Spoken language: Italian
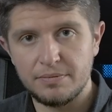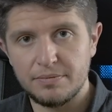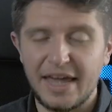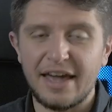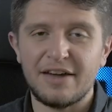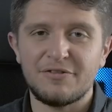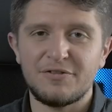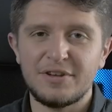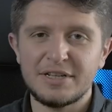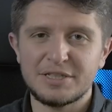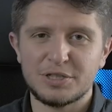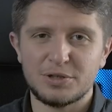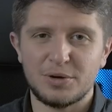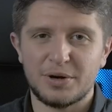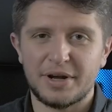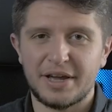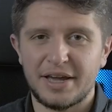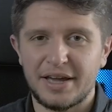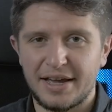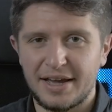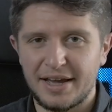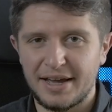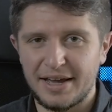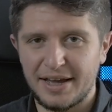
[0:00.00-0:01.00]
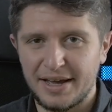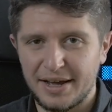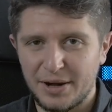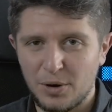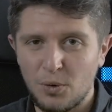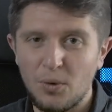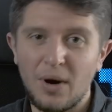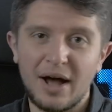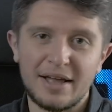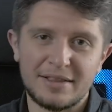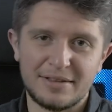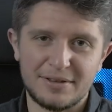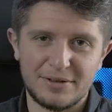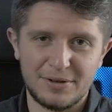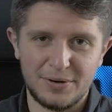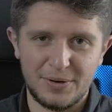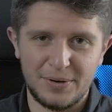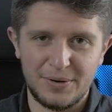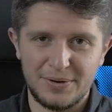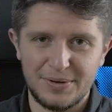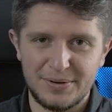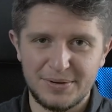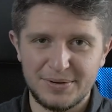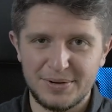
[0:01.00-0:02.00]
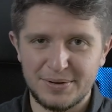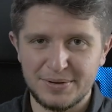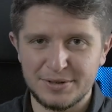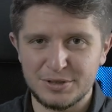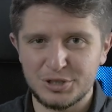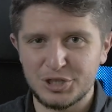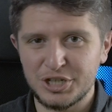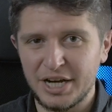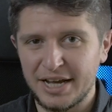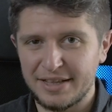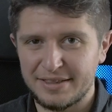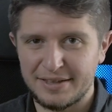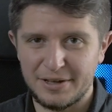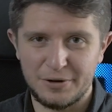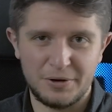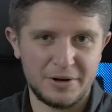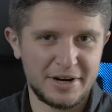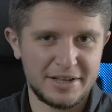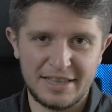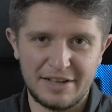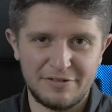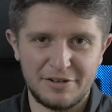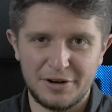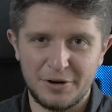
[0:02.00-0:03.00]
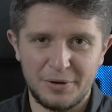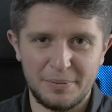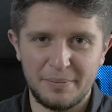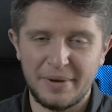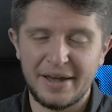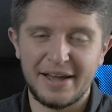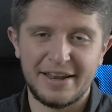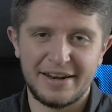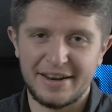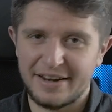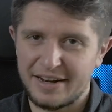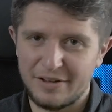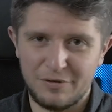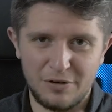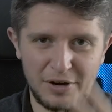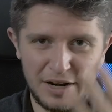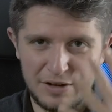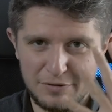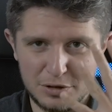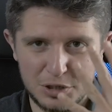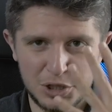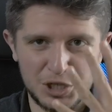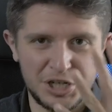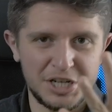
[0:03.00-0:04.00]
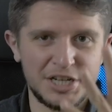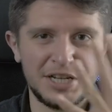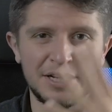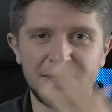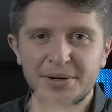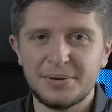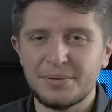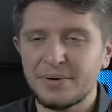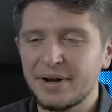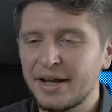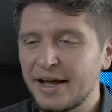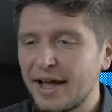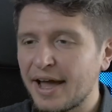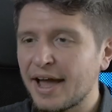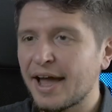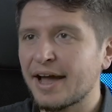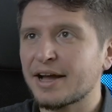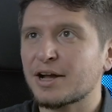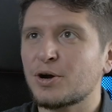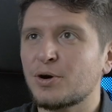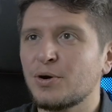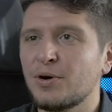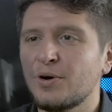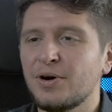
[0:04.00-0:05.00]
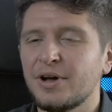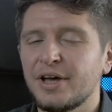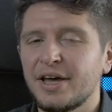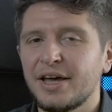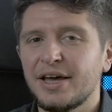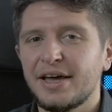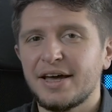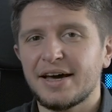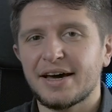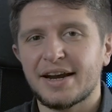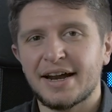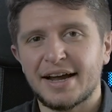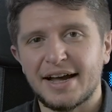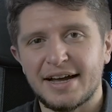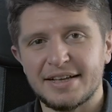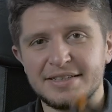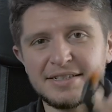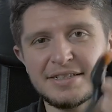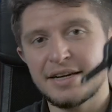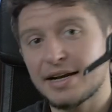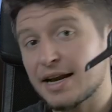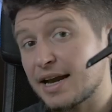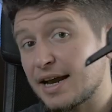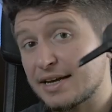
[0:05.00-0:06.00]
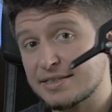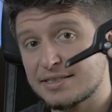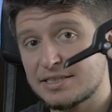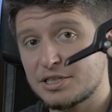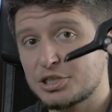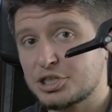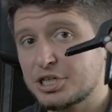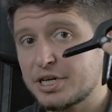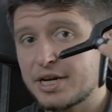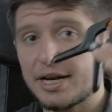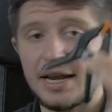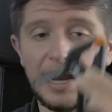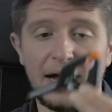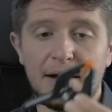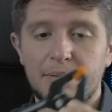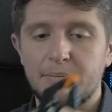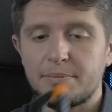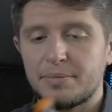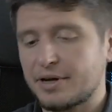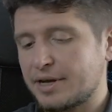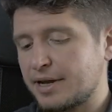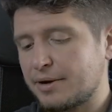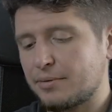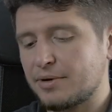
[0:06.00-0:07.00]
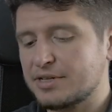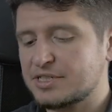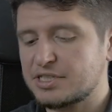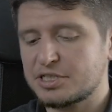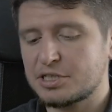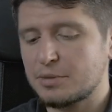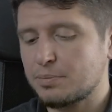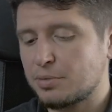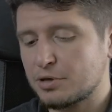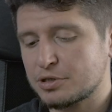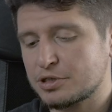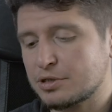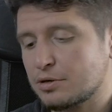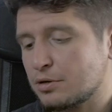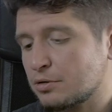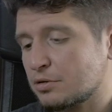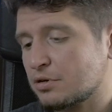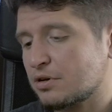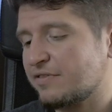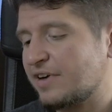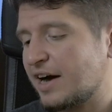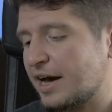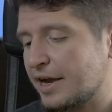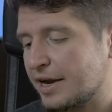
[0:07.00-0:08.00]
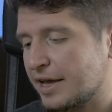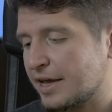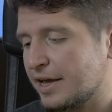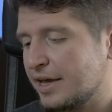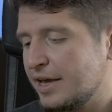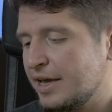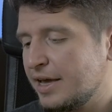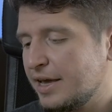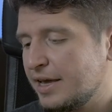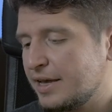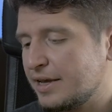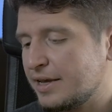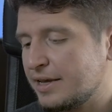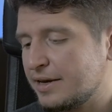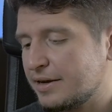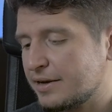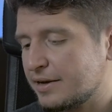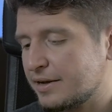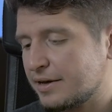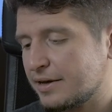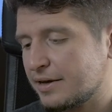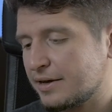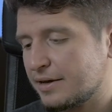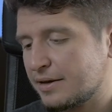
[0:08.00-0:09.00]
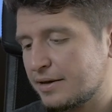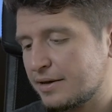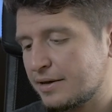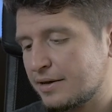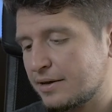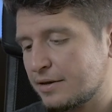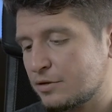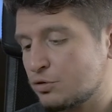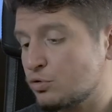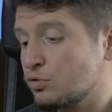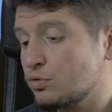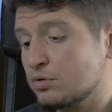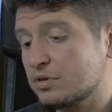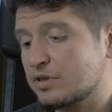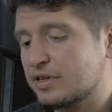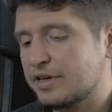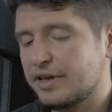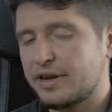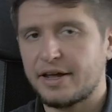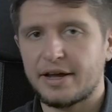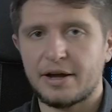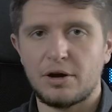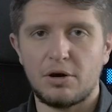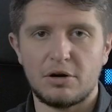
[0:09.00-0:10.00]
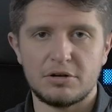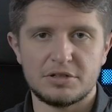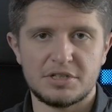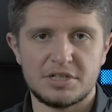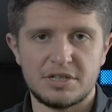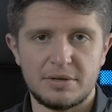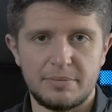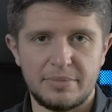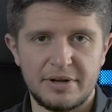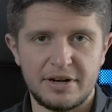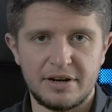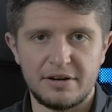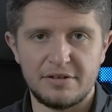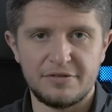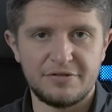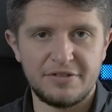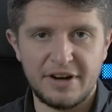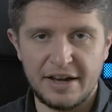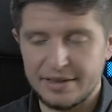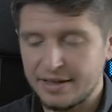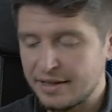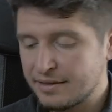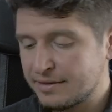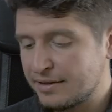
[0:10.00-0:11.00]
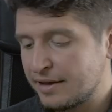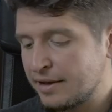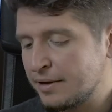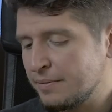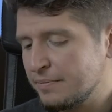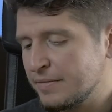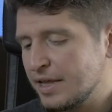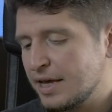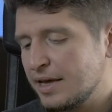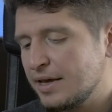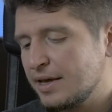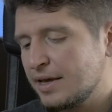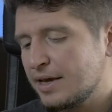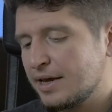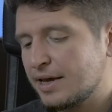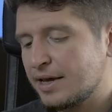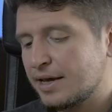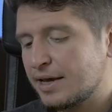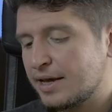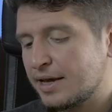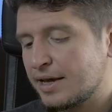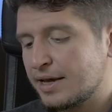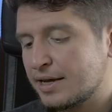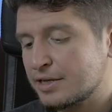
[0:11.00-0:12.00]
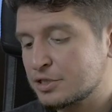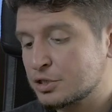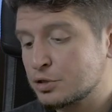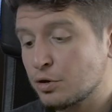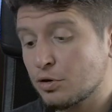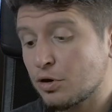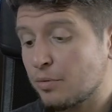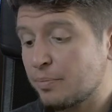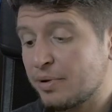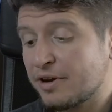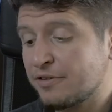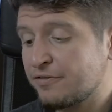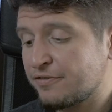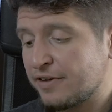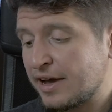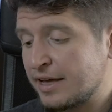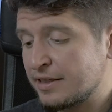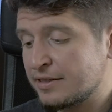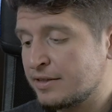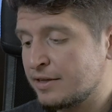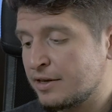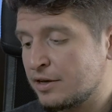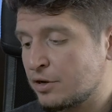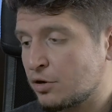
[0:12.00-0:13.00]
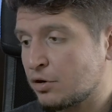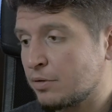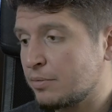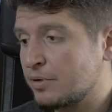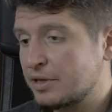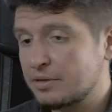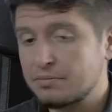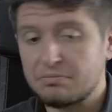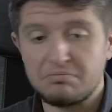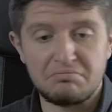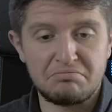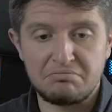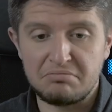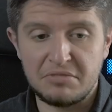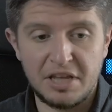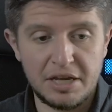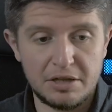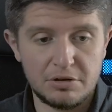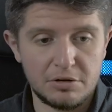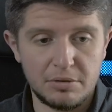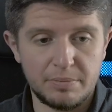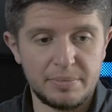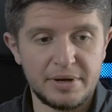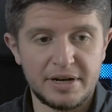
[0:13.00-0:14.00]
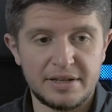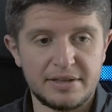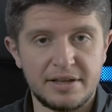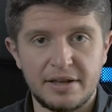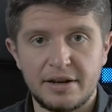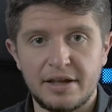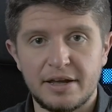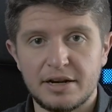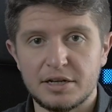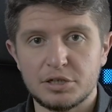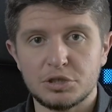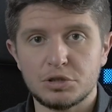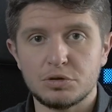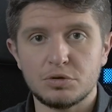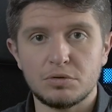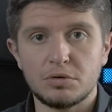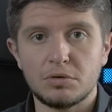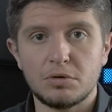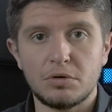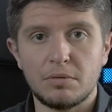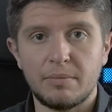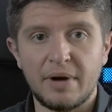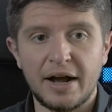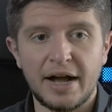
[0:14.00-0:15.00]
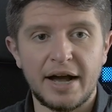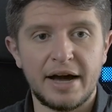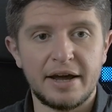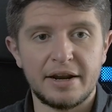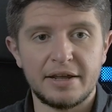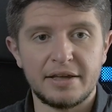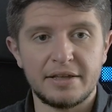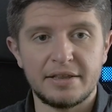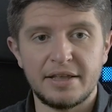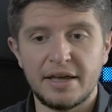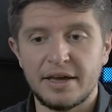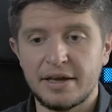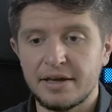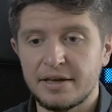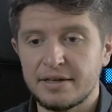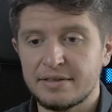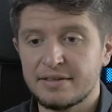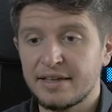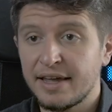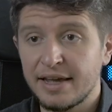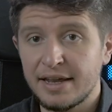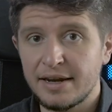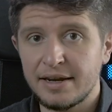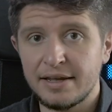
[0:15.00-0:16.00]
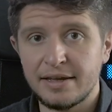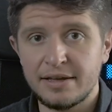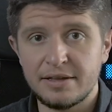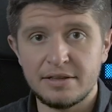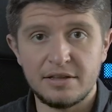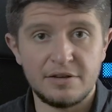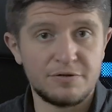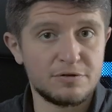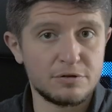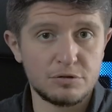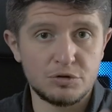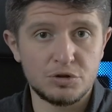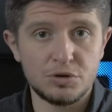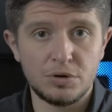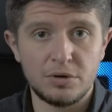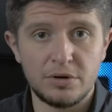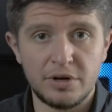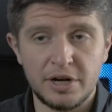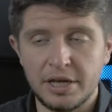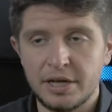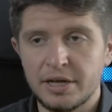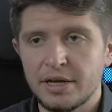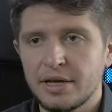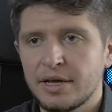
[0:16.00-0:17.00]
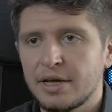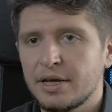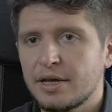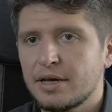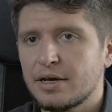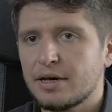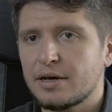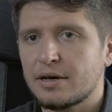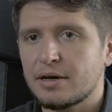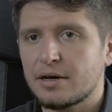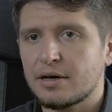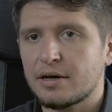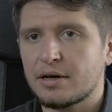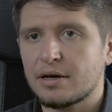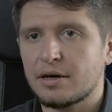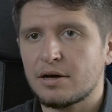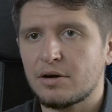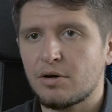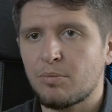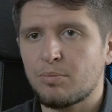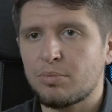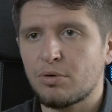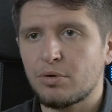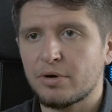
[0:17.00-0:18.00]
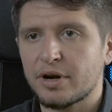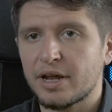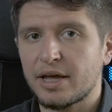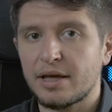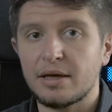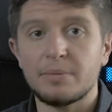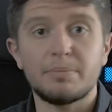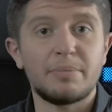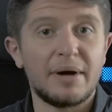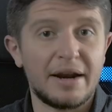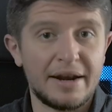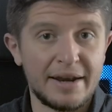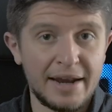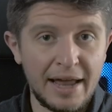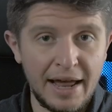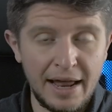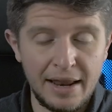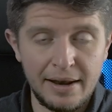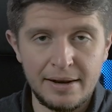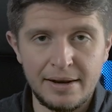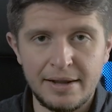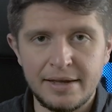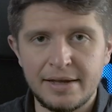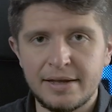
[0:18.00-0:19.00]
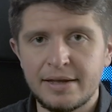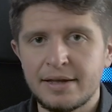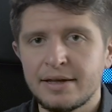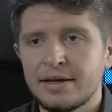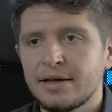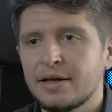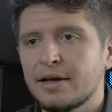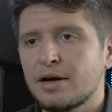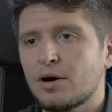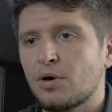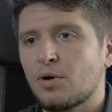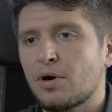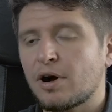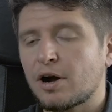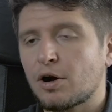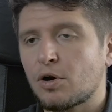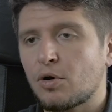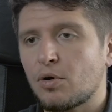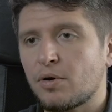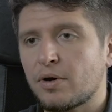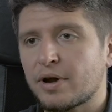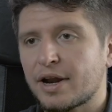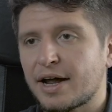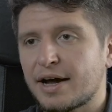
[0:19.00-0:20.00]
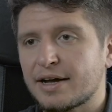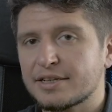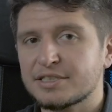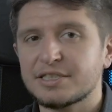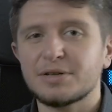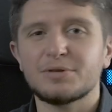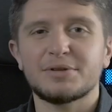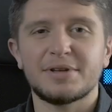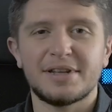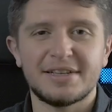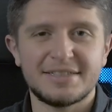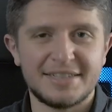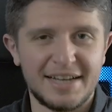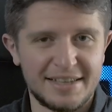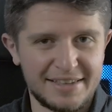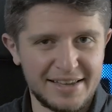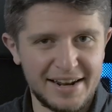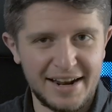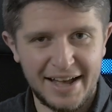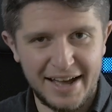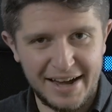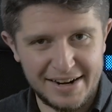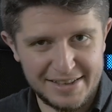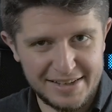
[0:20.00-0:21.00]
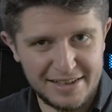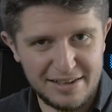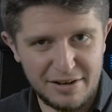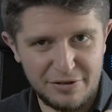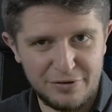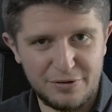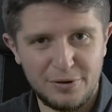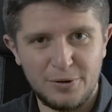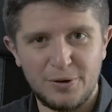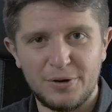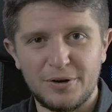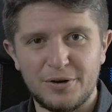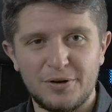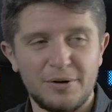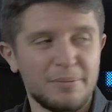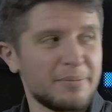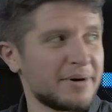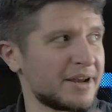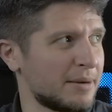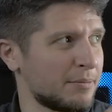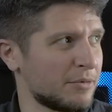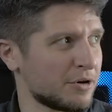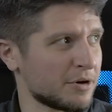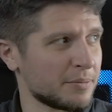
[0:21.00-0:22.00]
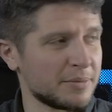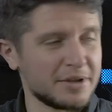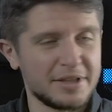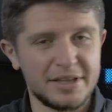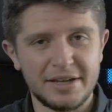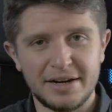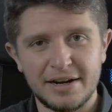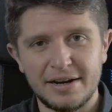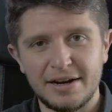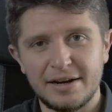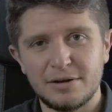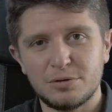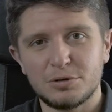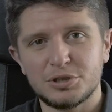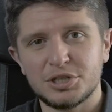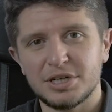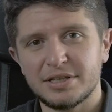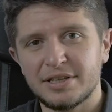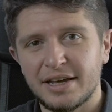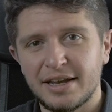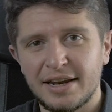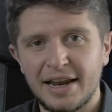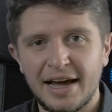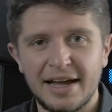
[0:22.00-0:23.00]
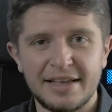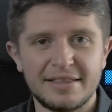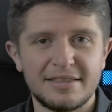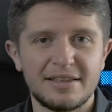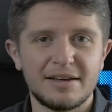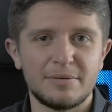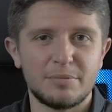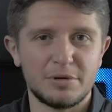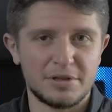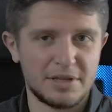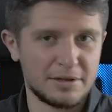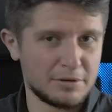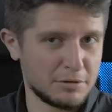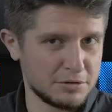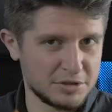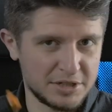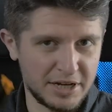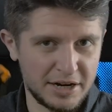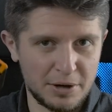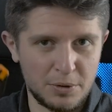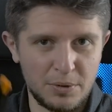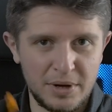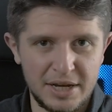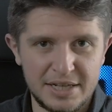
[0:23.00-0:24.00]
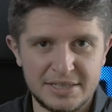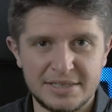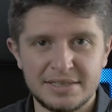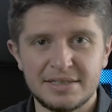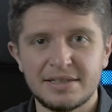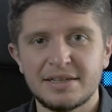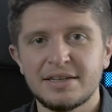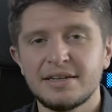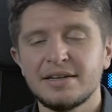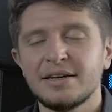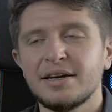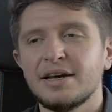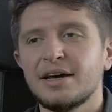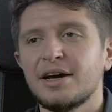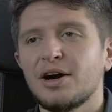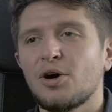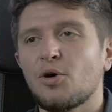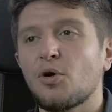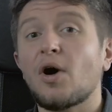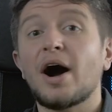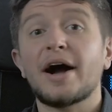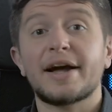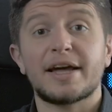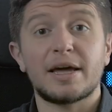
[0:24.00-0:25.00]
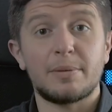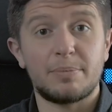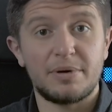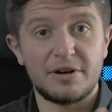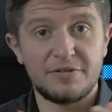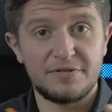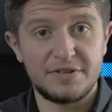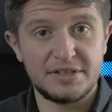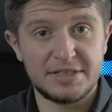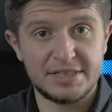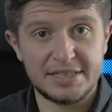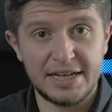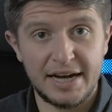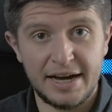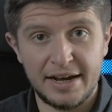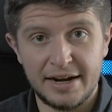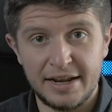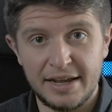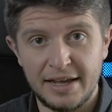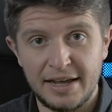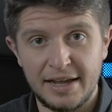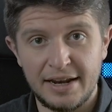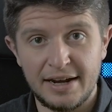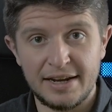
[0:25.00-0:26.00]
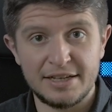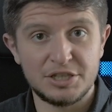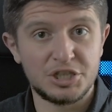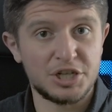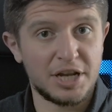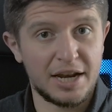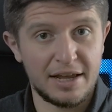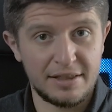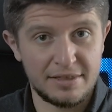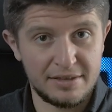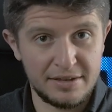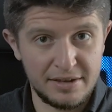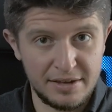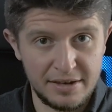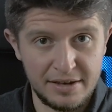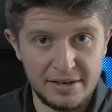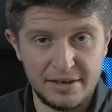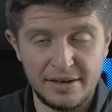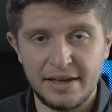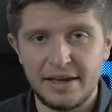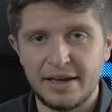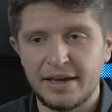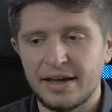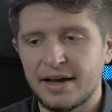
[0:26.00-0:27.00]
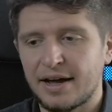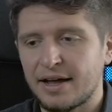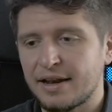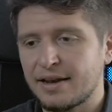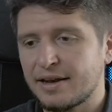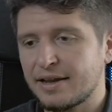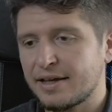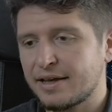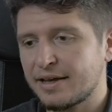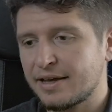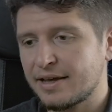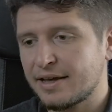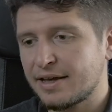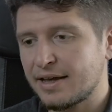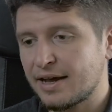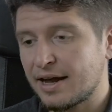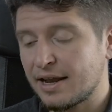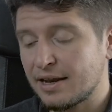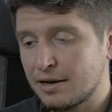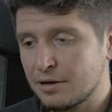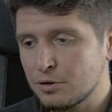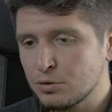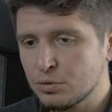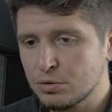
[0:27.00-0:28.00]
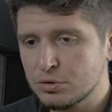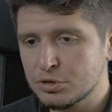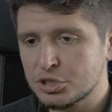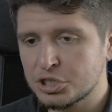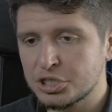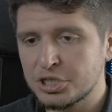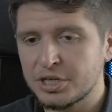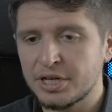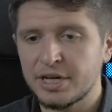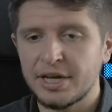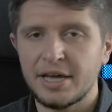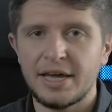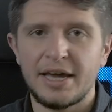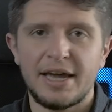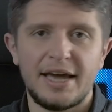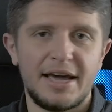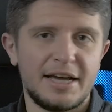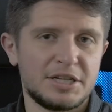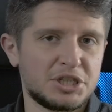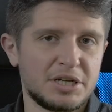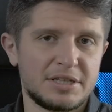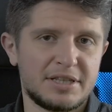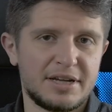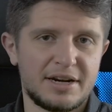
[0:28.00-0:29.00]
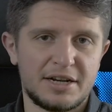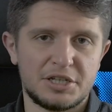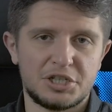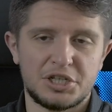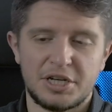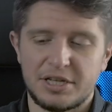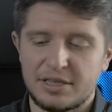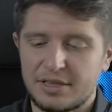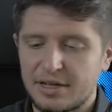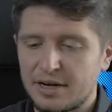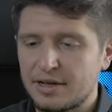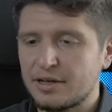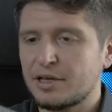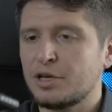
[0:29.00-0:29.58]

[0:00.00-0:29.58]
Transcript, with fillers: E visto che 4 oggetti non andavano bene, ne volevo 5, ecco ragazzi i classici clamp che questi si possono trovare in eh, tutti i negozi per il fai da te, eh, sono perfetti come detto per tenere su magari dei teli, diffusori eh, oppure i pannelli o ancora se utilizzate la carta da forno per ammorbidire la luce dei led potete usare questi o anche per fissare le gelatine alle, alle luci eccetera eccetera.